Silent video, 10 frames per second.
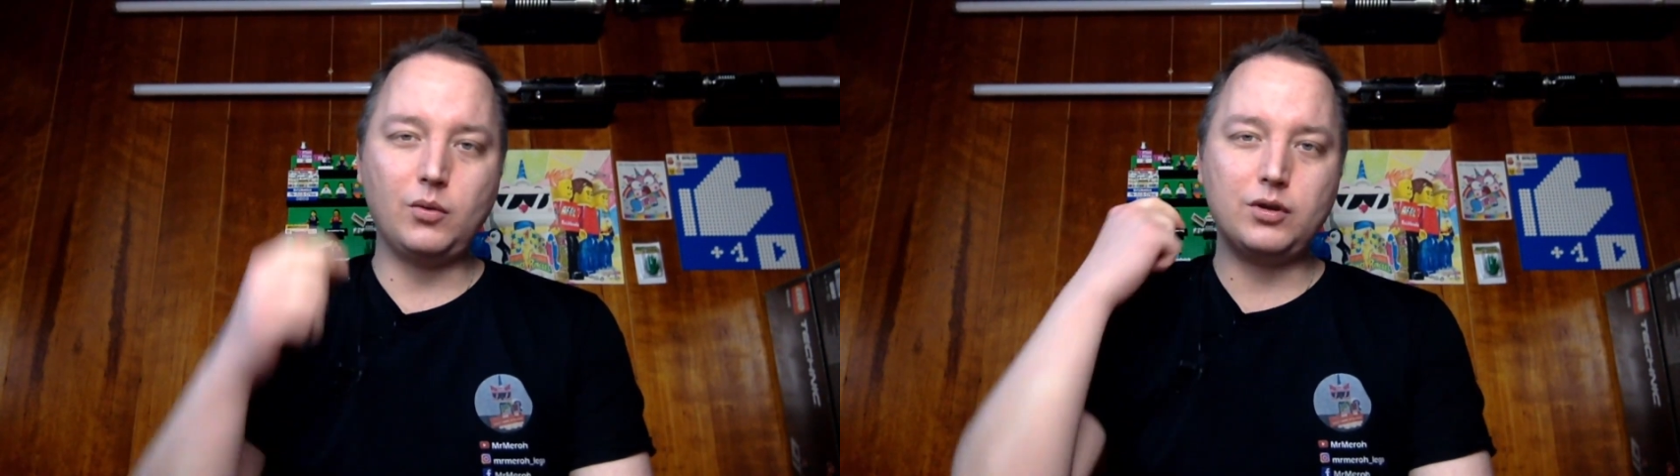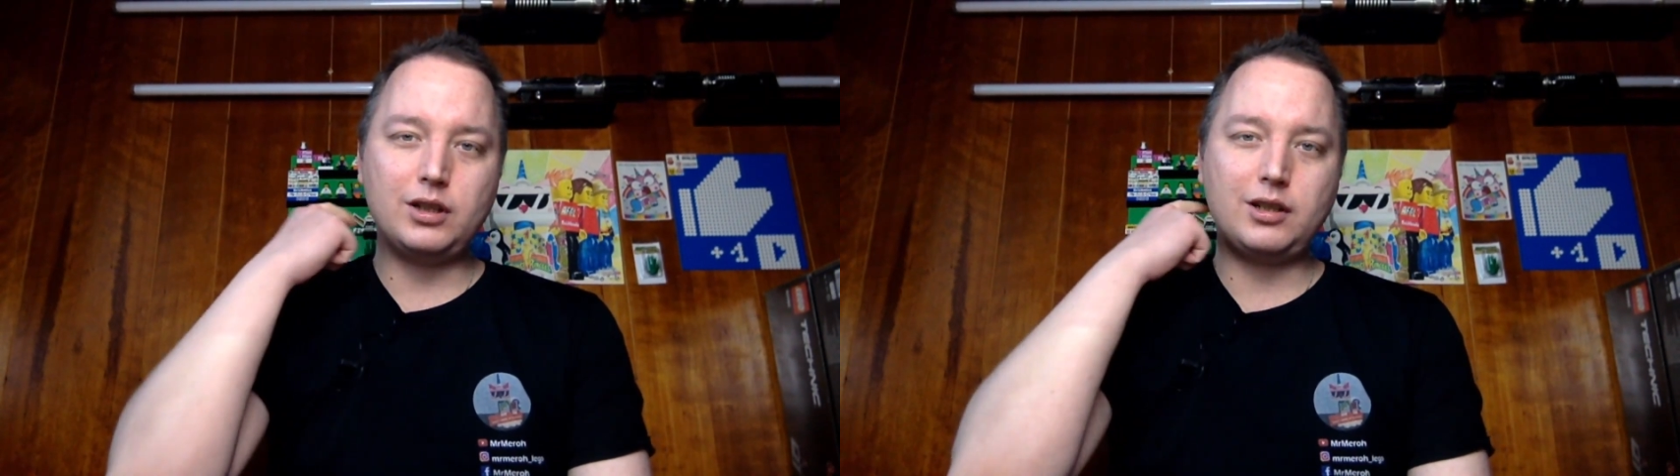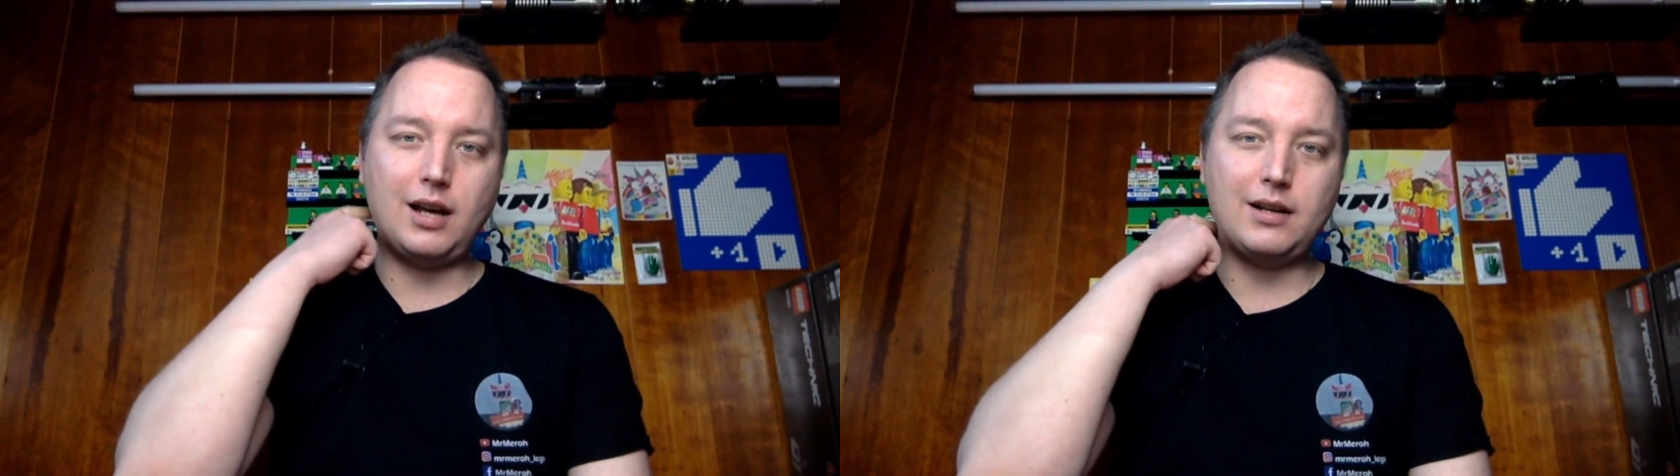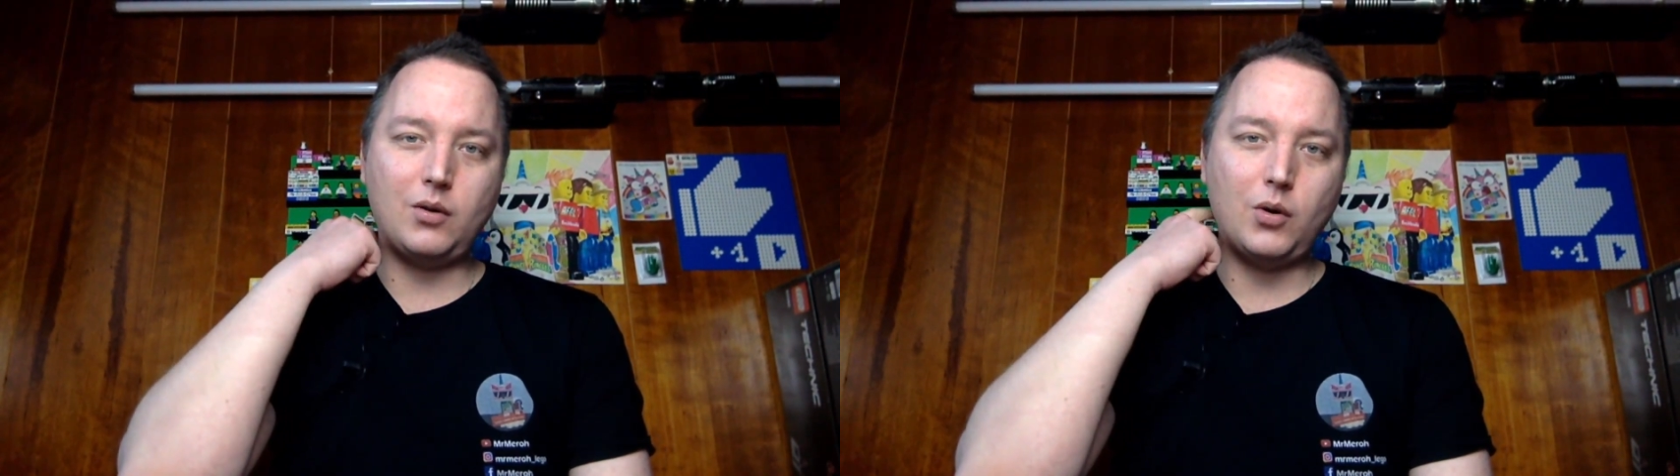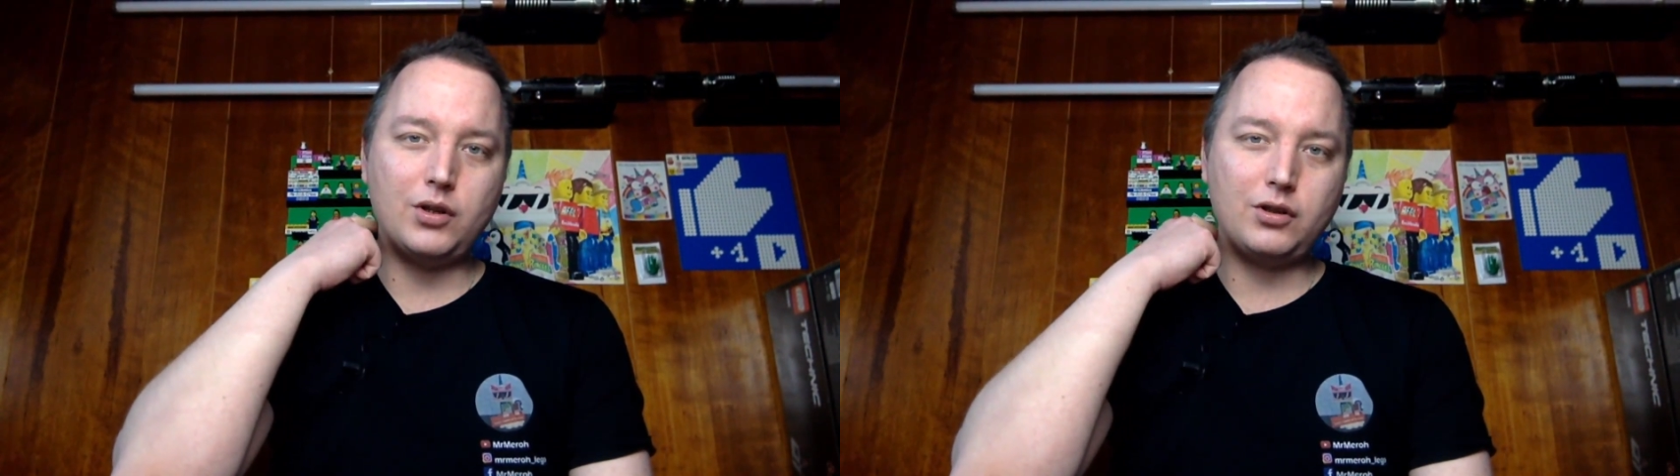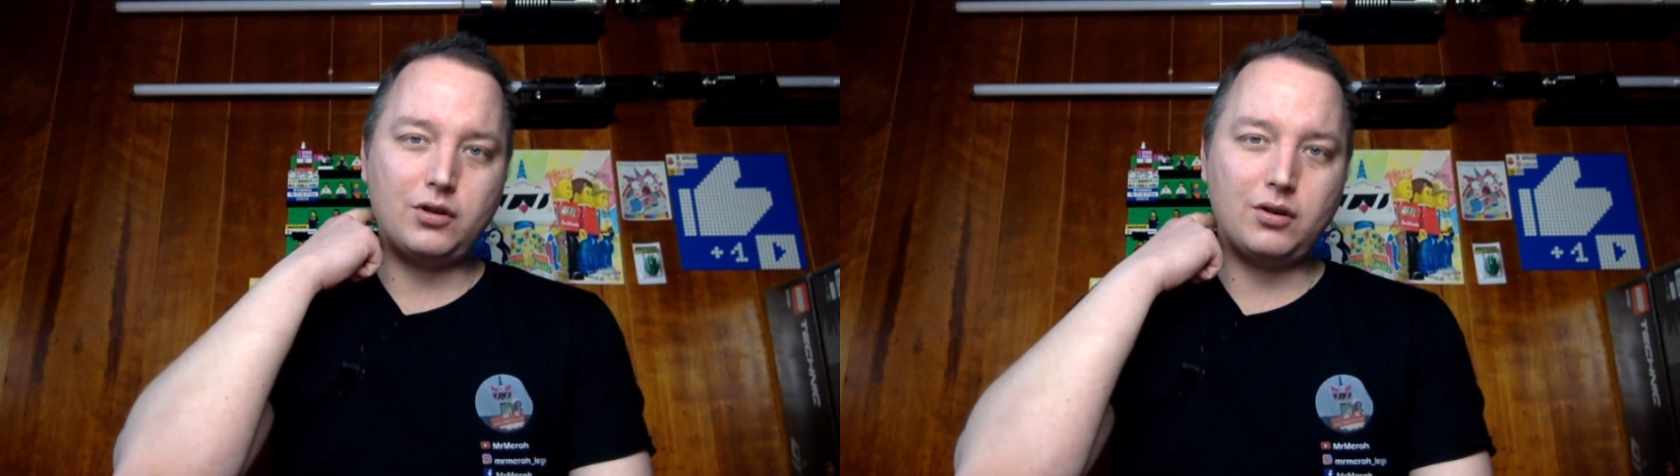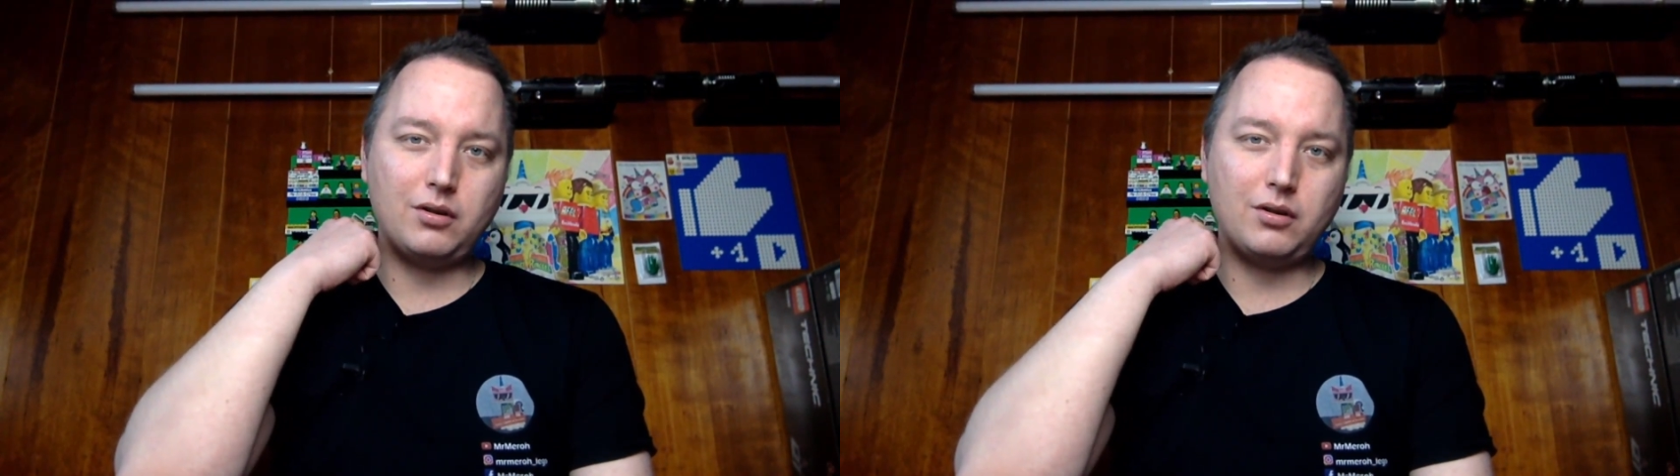und ich kann euch